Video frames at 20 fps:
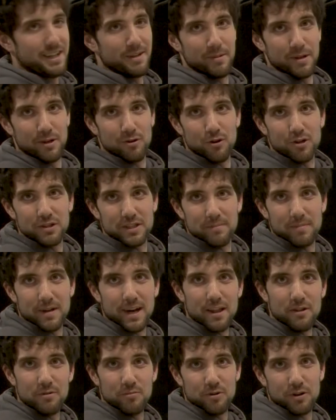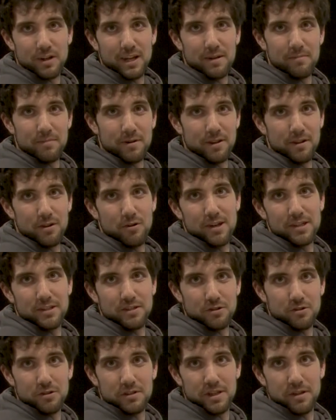el vehículo se ha parado porque ha perdido la
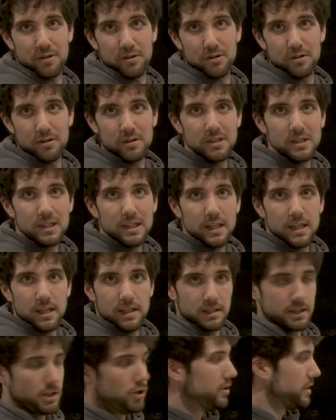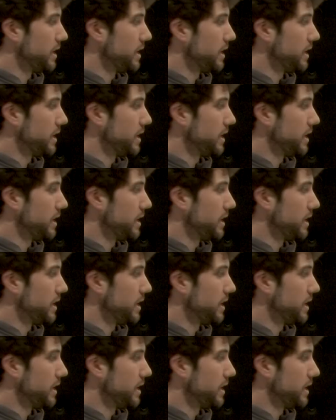sincronización. Si lo